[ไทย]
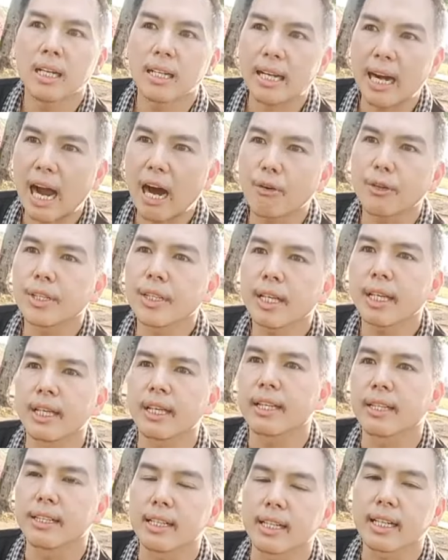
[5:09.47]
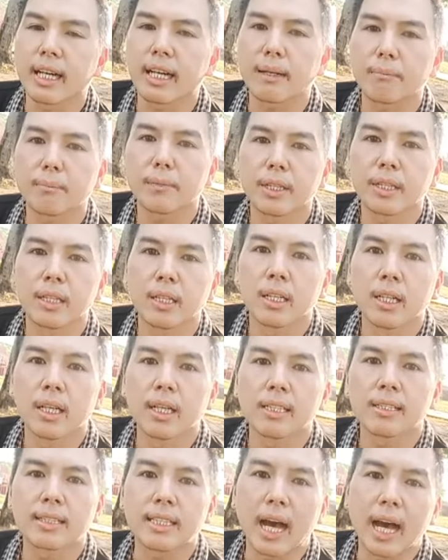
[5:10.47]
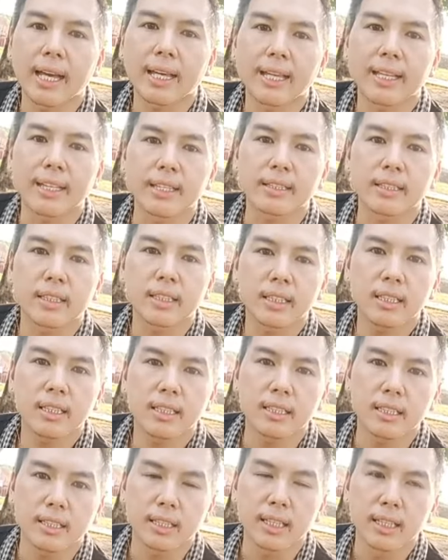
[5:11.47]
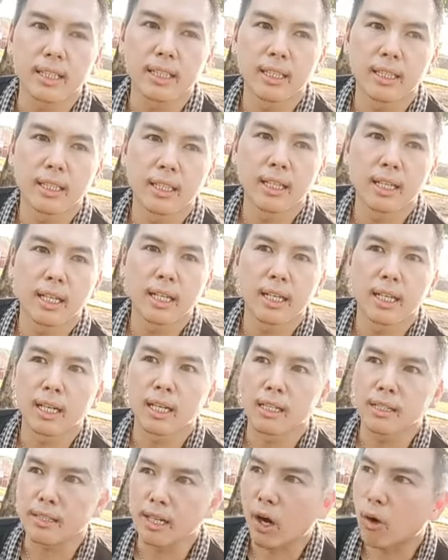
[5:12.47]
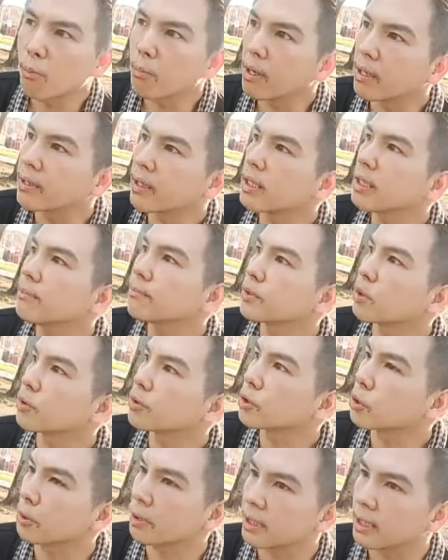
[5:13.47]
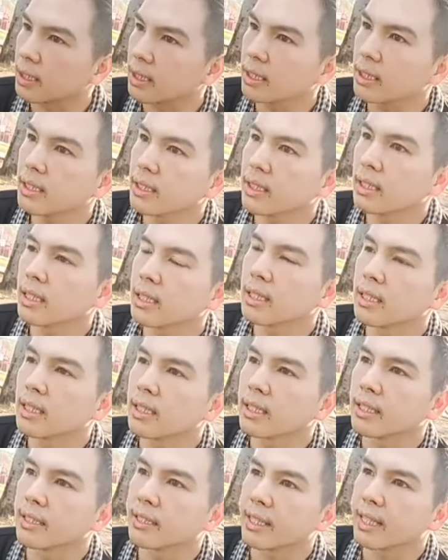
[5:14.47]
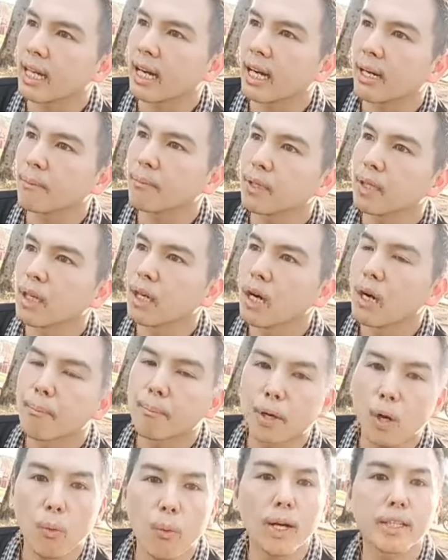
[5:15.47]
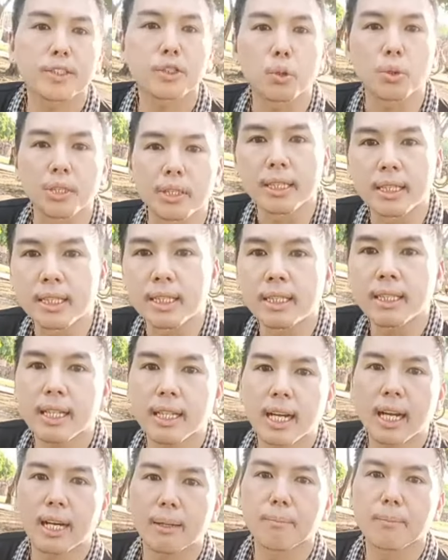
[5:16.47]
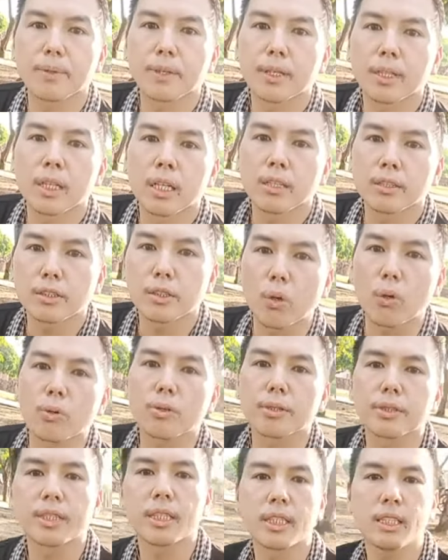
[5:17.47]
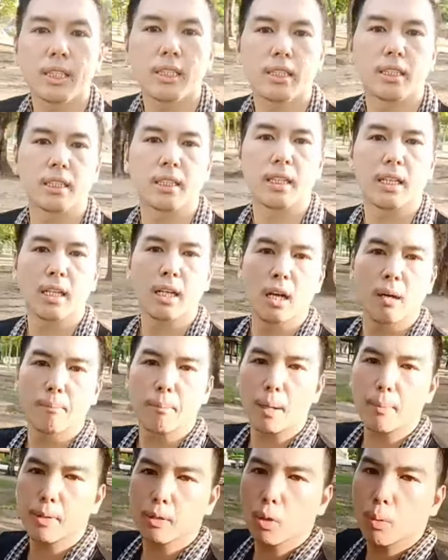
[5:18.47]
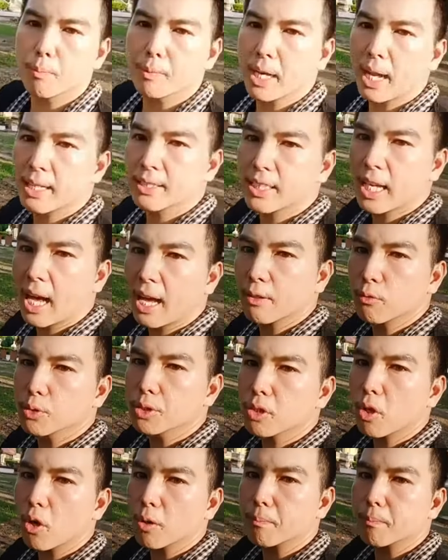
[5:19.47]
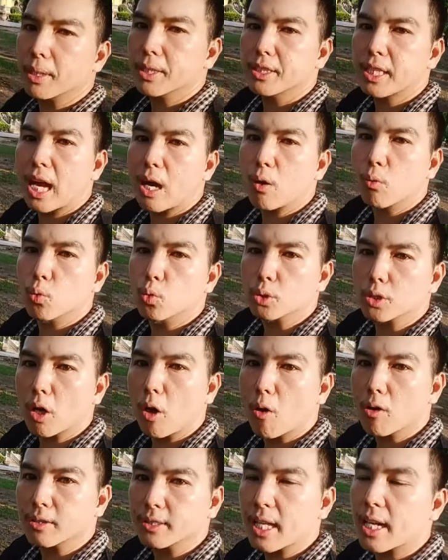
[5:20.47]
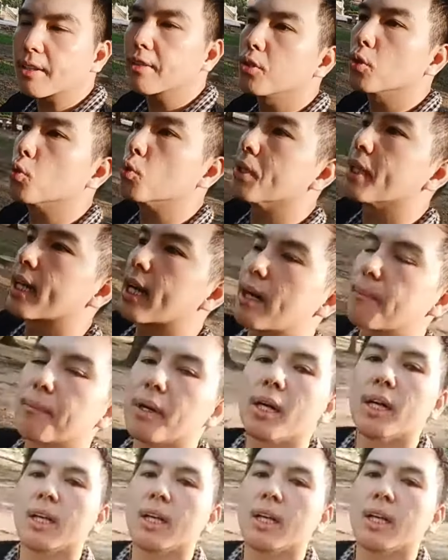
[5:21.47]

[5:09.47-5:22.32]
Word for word: คราวนี้เองนะครับ สาเหตุที่เรามาเริ่มตรงจุดนี้นะครับ เพราะว่าจุดนี้นะครับตรงที่พระบรมราชานุสรพระเจ้าอู่ทองตั้งอยู่นะครับ